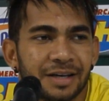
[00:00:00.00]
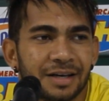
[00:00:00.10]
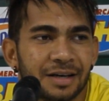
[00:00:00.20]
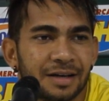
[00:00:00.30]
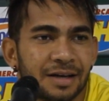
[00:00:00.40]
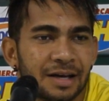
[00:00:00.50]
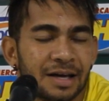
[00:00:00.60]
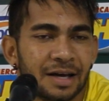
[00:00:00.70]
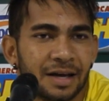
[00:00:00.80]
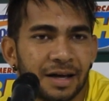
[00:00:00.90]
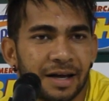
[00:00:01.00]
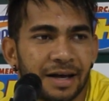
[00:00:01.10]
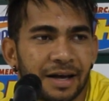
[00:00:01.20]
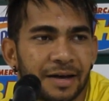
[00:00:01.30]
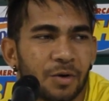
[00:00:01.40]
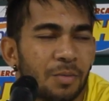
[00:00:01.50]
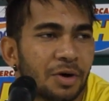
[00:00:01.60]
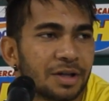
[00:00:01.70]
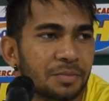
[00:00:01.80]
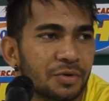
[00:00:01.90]
que é,
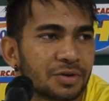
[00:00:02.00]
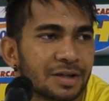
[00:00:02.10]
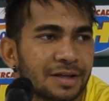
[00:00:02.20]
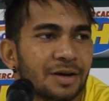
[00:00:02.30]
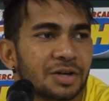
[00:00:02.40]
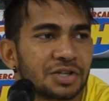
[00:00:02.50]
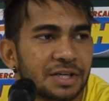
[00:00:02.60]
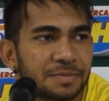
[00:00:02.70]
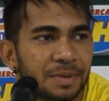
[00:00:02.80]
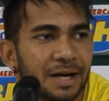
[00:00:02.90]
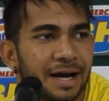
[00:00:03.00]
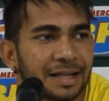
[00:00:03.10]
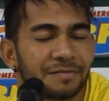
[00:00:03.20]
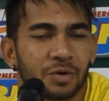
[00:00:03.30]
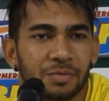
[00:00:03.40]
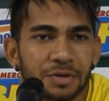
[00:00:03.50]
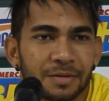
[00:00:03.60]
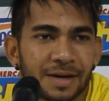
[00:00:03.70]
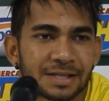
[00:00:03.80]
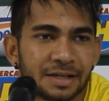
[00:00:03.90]
incomoda muito, até na hora de respirar, estava
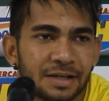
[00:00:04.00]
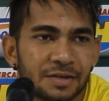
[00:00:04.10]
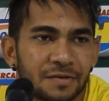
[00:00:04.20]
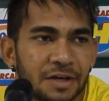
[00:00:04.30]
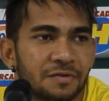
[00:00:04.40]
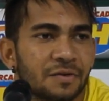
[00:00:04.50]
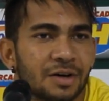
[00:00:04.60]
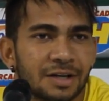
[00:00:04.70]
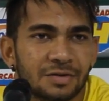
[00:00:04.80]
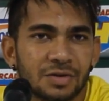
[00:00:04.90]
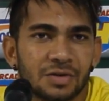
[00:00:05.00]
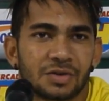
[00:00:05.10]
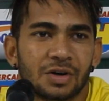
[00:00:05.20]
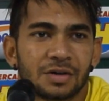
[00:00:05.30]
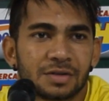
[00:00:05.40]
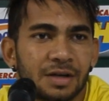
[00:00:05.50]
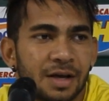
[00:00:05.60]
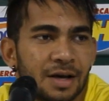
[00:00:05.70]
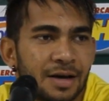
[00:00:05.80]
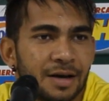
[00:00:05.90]
incomodando bastante, fiquei de fora aí dos dois jogos,
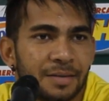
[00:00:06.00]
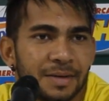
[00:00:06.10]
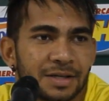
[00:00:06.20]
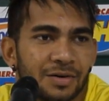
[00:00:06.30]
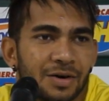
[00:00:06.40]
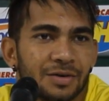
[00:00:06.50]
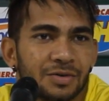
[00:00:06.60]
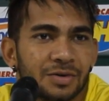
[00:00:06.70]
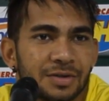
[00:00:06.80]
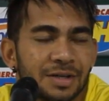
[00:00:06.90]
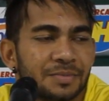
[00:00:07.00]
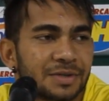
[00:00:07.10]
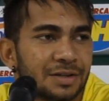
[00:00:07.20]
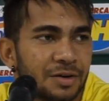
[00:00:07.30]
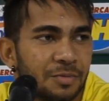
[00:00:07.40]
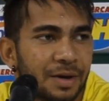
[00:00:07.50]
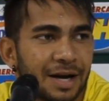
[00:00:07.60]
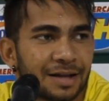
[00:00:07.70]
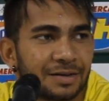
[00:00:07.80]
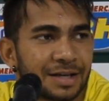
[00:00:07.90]
mas agora eu estou 100%
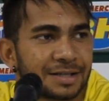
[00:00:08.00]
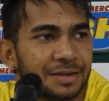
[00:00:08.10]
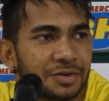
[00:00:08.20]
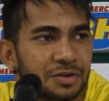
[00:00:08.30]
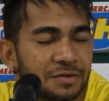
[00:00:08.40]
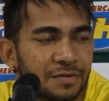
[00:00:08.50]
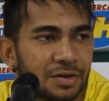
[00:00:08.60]
recuperado, graças a Deus estou de